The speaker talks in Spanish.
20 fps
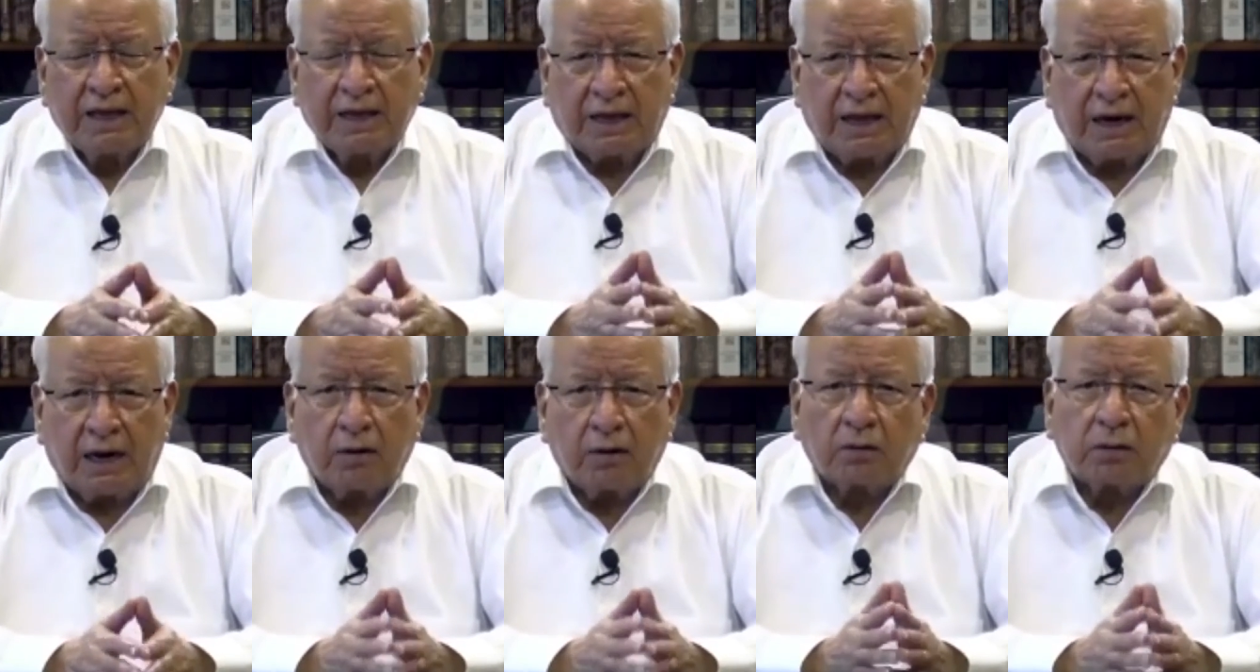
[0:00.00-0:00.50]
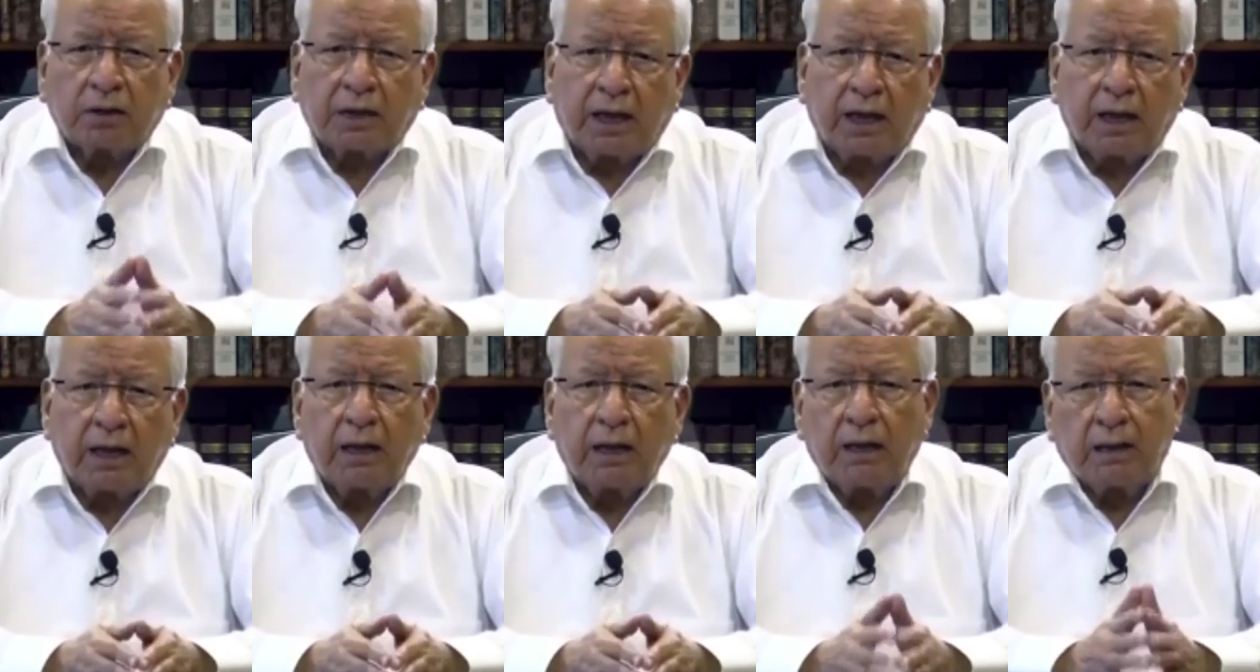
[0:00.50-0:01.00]
creo
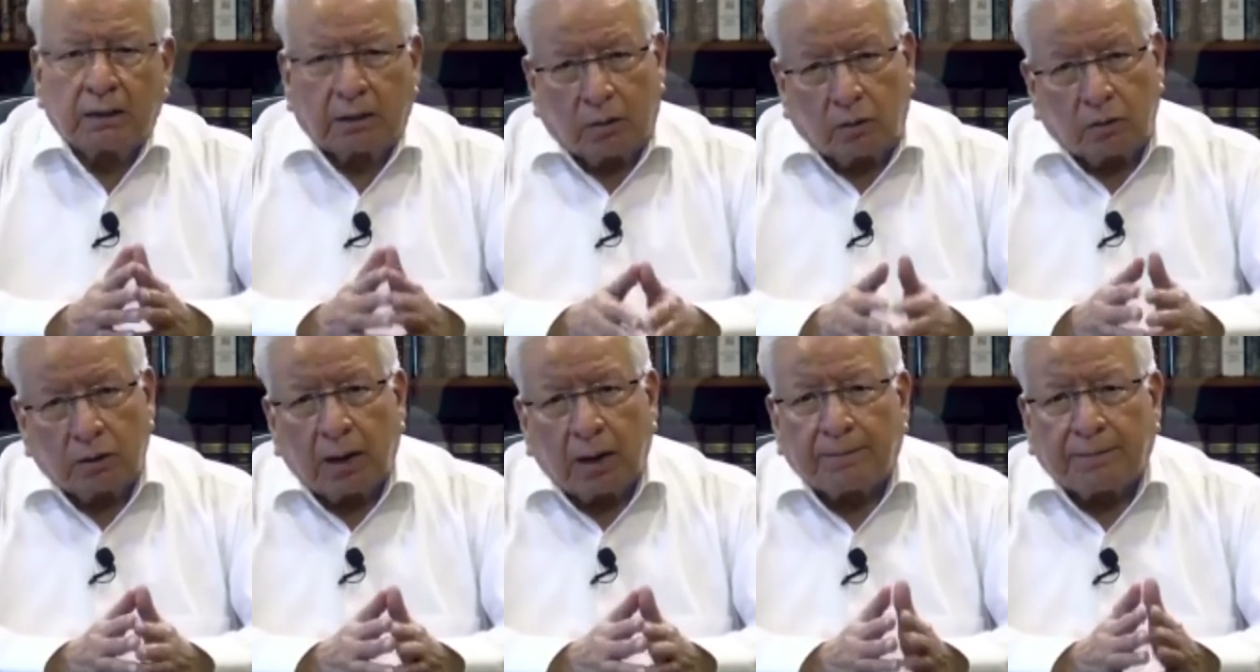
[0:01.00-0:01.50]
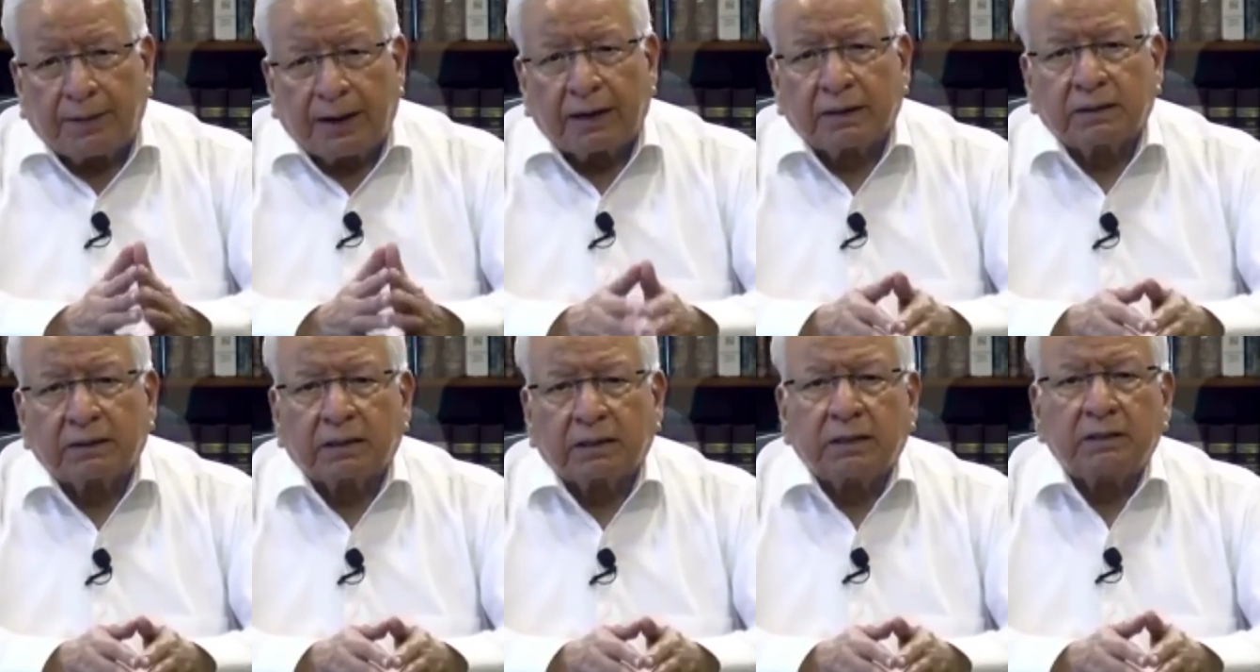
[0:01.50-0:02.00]
que de una
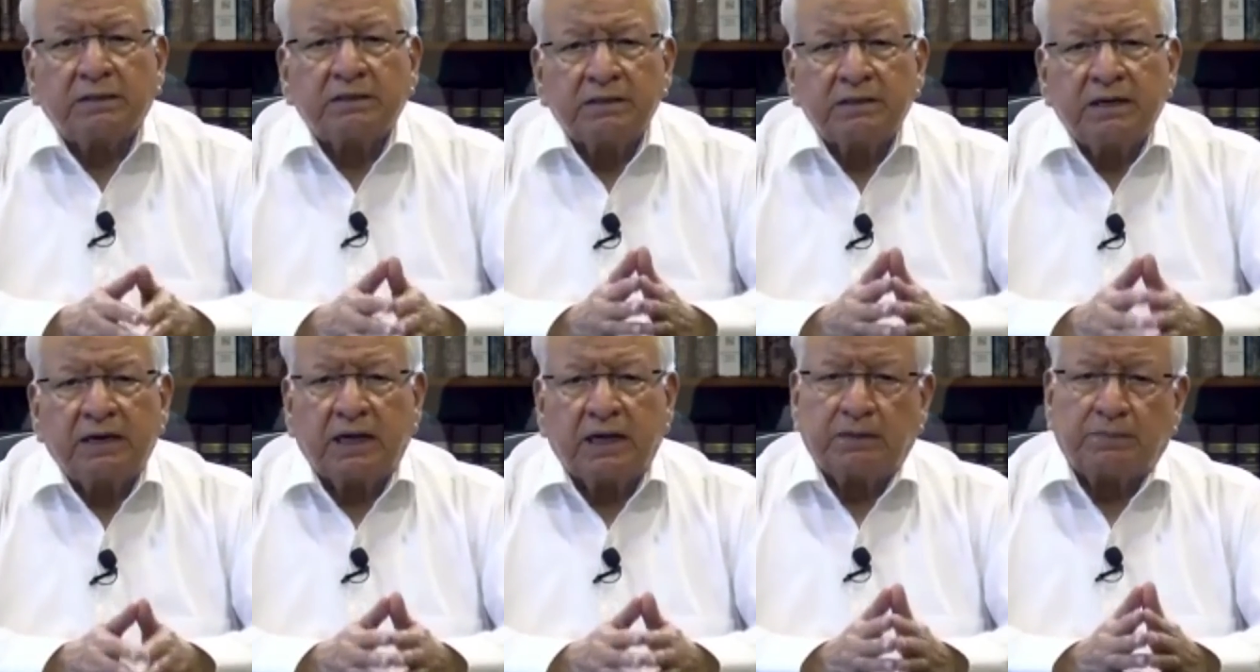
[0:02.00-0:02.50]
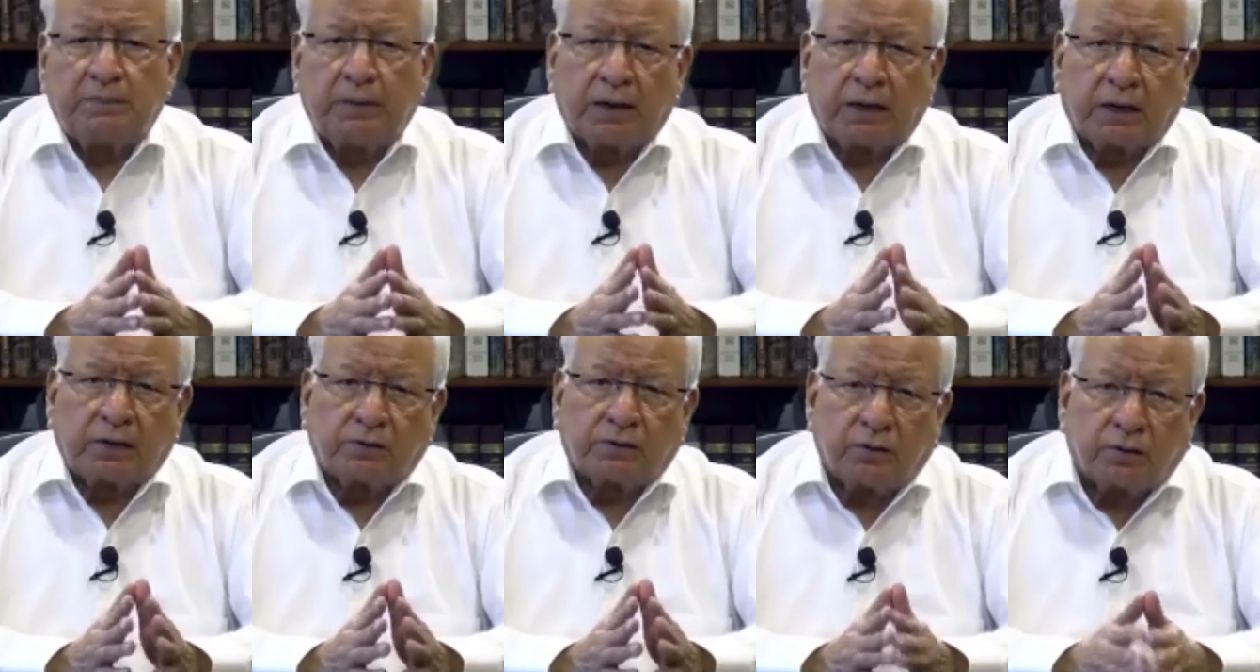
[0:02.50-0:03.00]
parte la
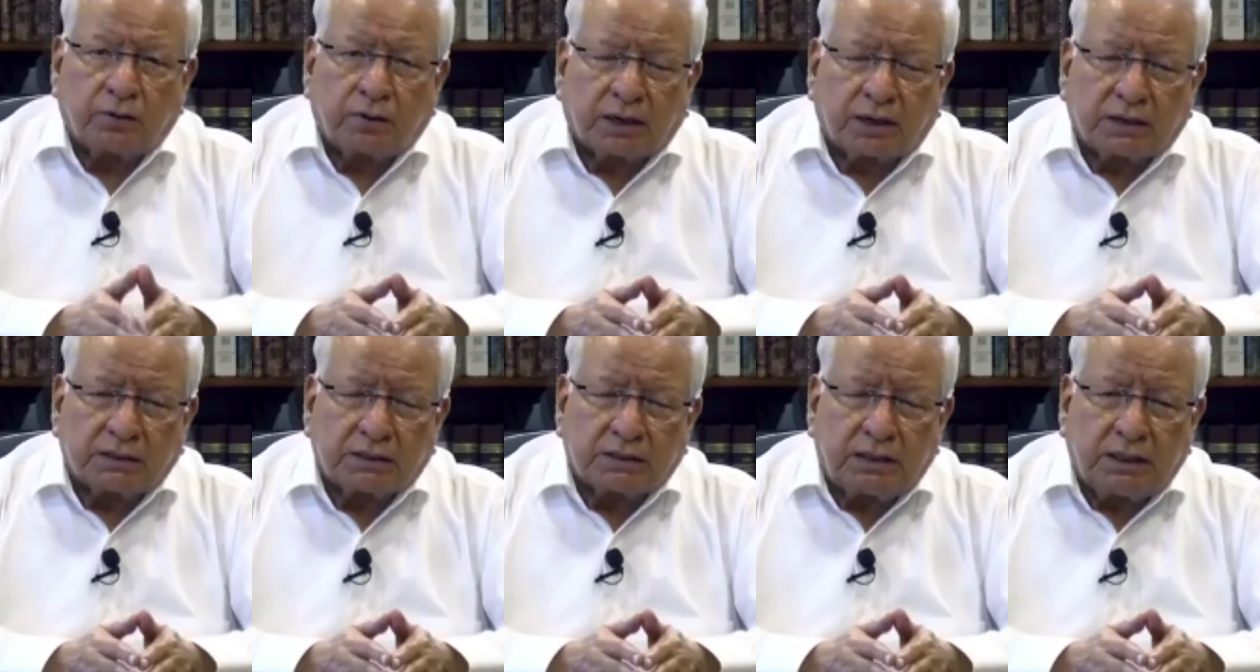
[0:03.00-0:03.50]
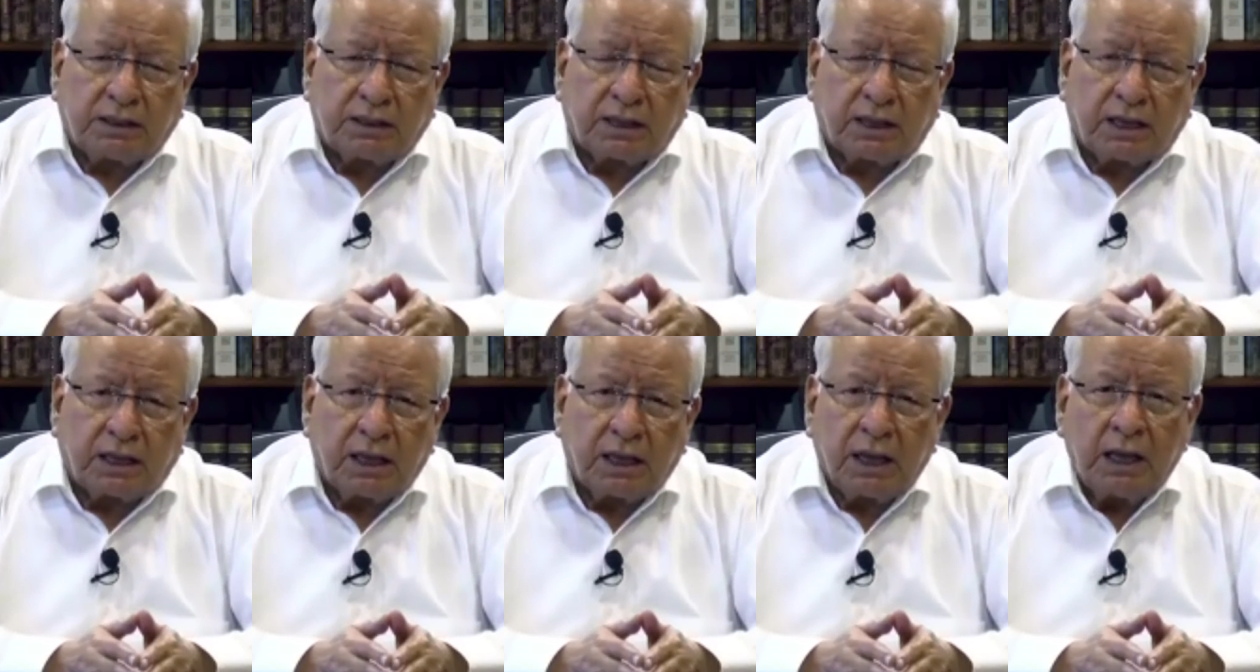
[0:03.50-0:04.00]
explicación
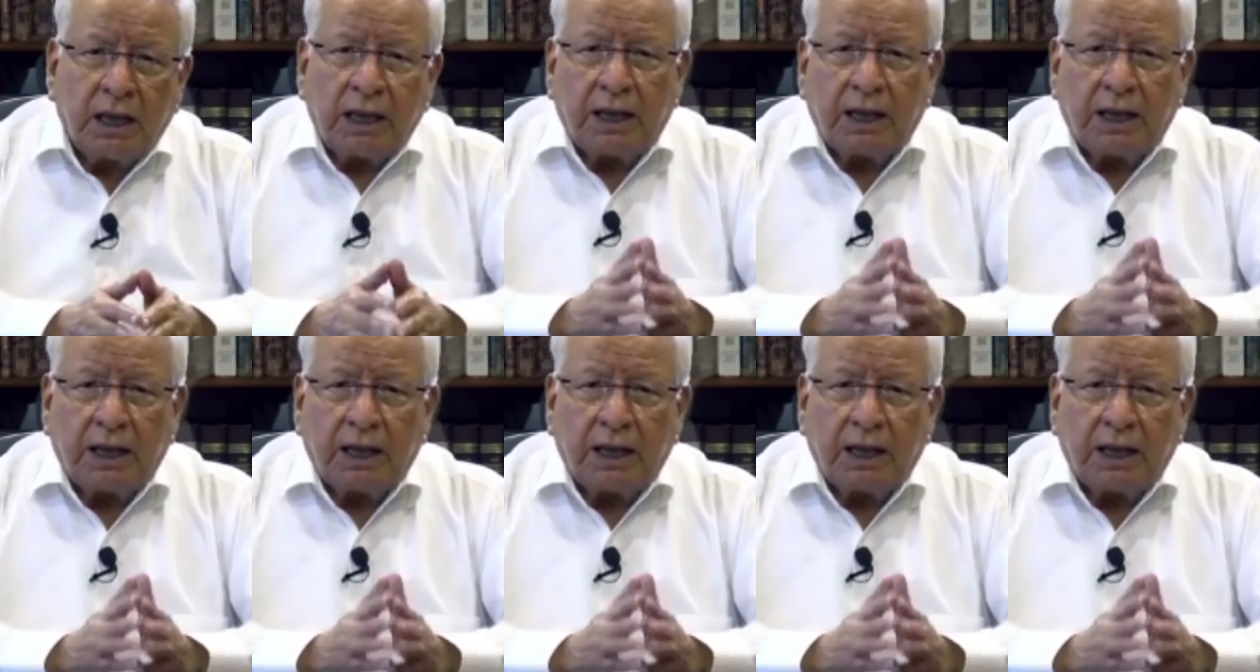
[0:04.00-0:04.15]
reside